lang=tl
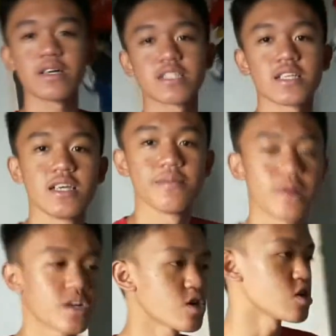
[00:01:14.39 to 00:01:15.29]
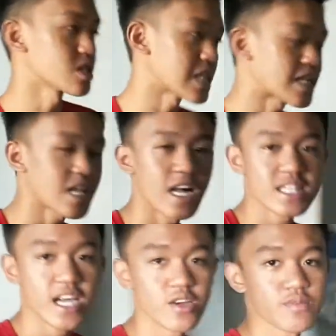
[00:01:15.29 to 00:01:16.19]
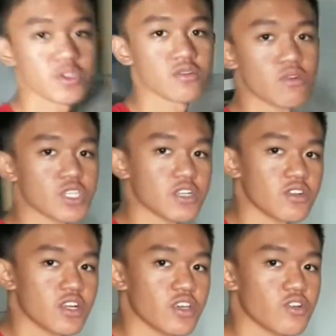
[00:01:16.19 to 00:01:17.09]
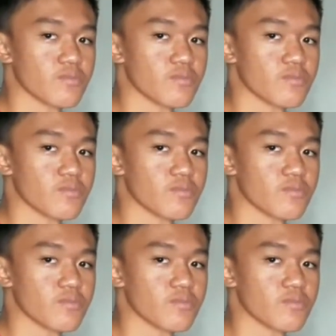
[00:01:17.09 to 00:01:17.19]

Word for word: mag magka-content na tayo. Binubuksan ko lang yung